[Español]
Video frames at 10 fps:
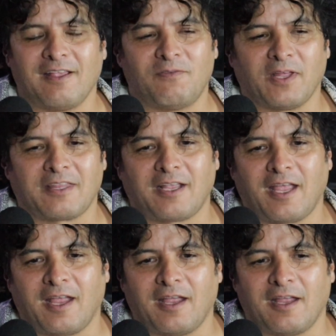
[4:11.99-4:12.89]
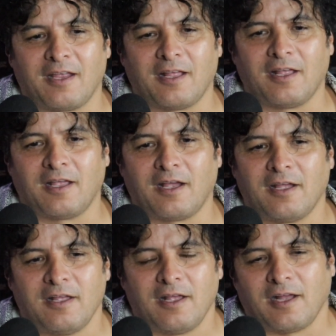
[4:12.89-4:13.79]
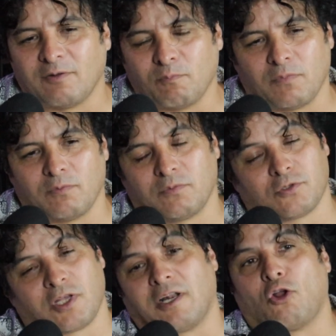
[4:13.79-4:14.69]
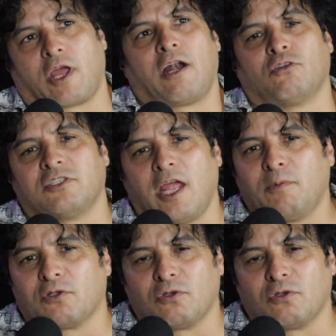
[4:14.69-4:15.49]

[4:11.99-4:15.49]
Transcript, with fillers: y fíjate que, eh, o sea, lo que eran los nervios,